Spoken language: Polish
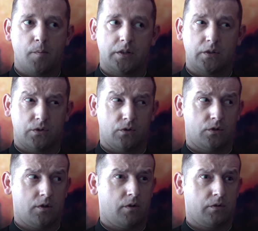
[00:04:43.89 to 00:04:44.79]
Pan Jezus
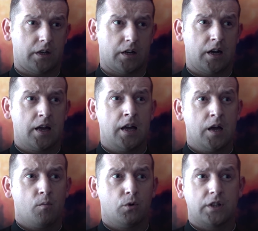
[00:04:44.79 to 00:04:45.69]
dokonywał tak
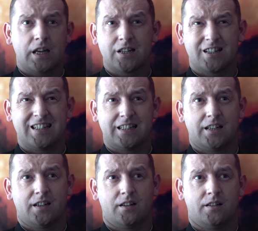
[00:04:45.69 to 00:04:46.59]

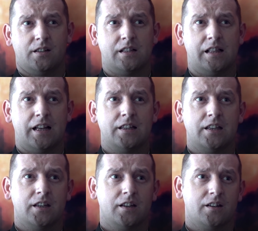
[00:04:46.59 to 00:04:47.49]
potężnych e, dla
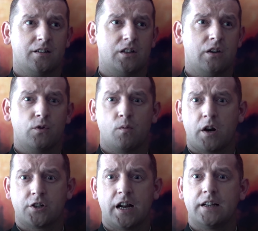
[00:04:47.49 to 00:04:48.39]
nich
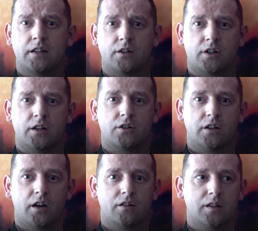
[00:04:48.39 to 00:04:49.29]
niewyobrażalnych rzeczy,
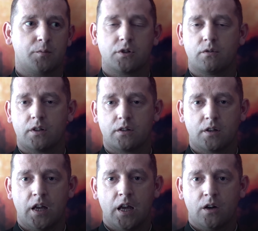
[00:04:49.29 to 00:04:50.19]
jak na
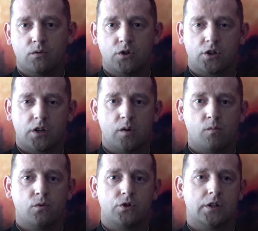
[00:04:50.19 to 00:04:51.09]
przykład uciszenie
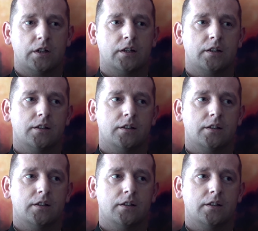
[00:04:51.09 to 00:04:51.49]
burzy e,